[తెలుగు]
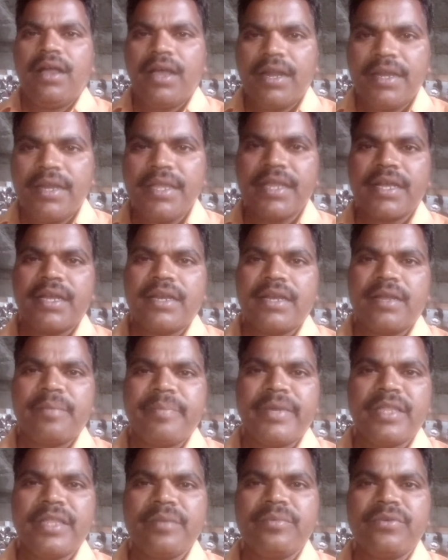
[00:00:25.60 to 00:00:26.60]
అన్ని రకాలుగా
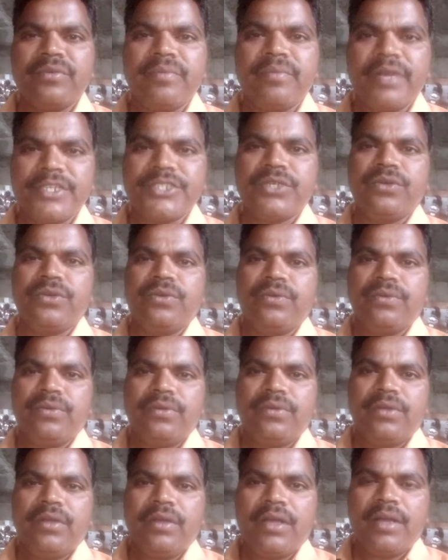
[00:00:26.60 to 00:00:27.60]
పదమూడు భాషల్లో
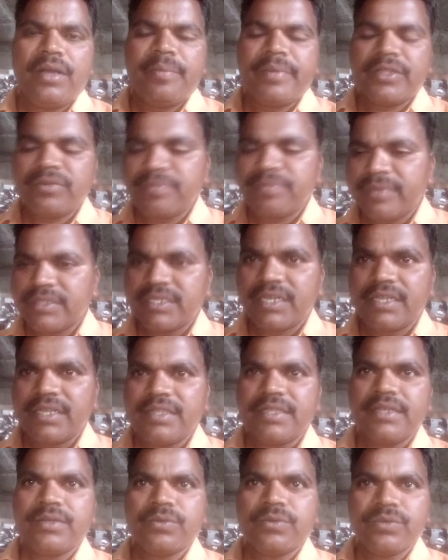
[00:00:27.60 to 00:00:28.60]
ఆ పదమూడు భాషలు
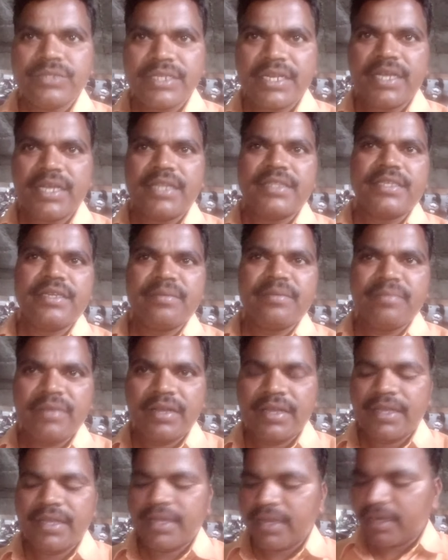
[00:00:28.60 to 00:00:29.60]
గుజరాతీ
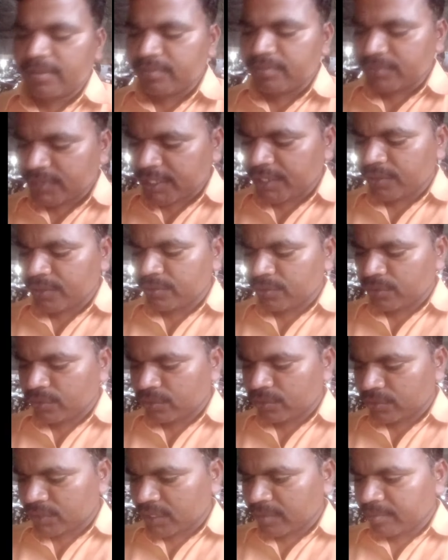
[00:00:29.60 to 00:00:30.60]
మలయాళం తెలుగు
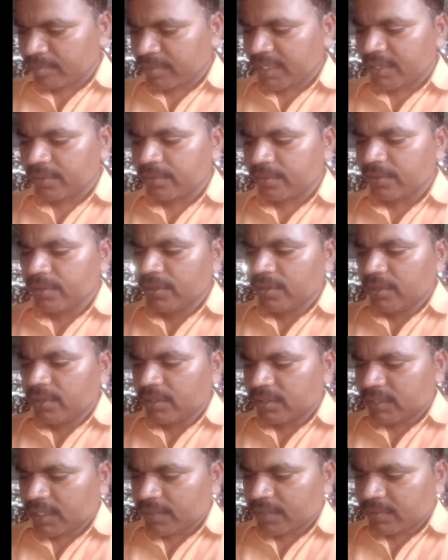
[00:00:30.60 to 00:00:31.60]
తమిళ్
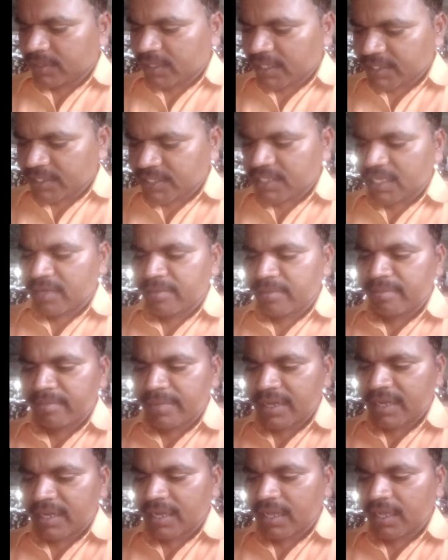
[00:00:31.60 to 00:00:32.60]
తర్వాత అస్సాం
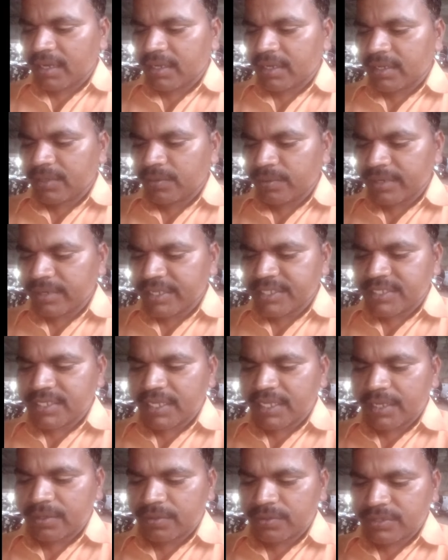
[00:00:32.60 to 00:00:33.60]
బెంగాలీ
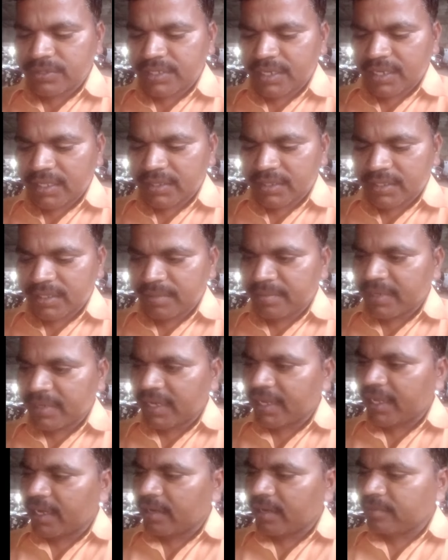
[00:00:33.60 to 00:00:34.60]
ఒడిస్సా గుజరాతీ
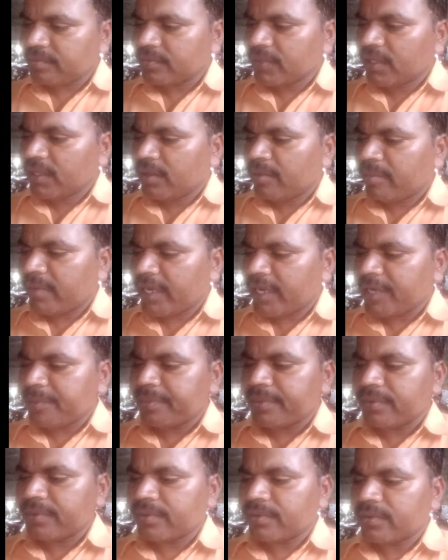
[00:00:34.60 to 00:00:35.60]
మలయాళం
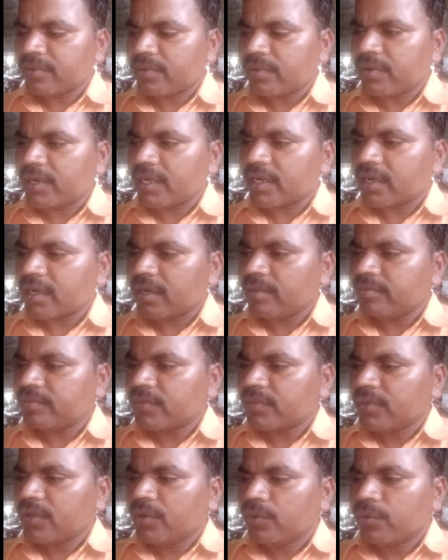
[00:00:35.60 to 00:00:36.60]
మణిపూర్ కొనక్కం
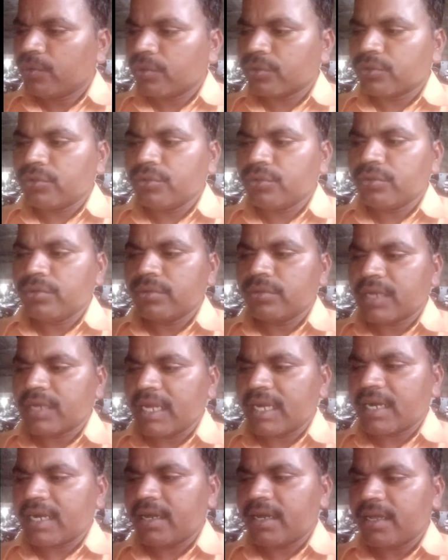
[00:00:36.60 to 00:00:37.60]
ఉర్దూ
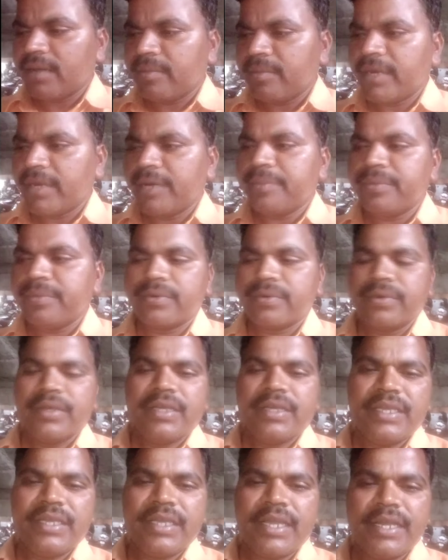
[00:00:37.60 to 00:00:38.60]
కన్నడ మణిపూర్
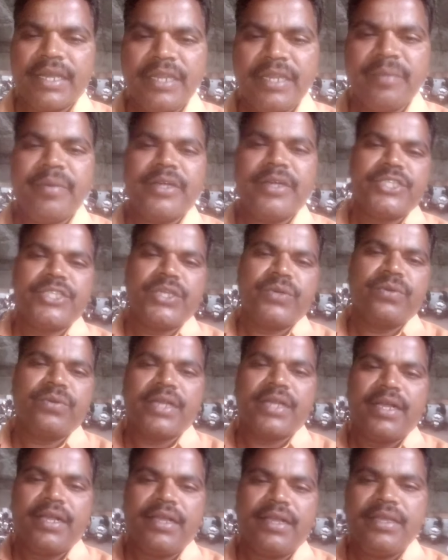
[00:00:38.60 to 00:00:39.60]
ఈ అన్ని భాషలో
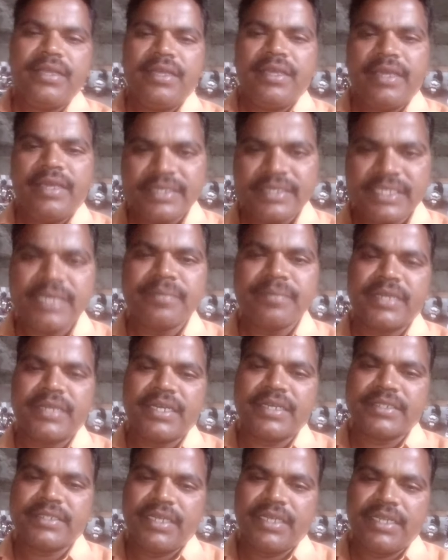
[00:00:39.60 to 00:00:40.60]
కూడా ఎగ్జామ్
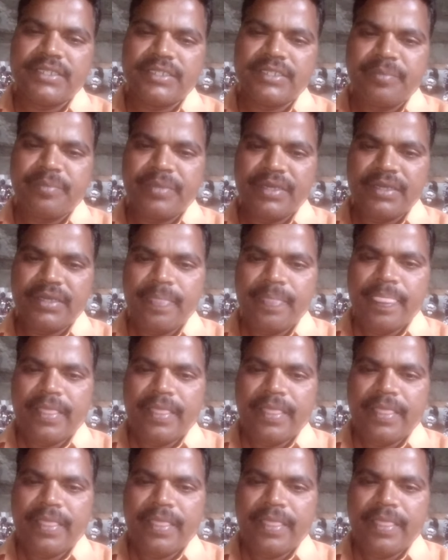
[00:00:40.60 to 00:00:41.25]
కండక్ట్ చేయాలని చెప్పి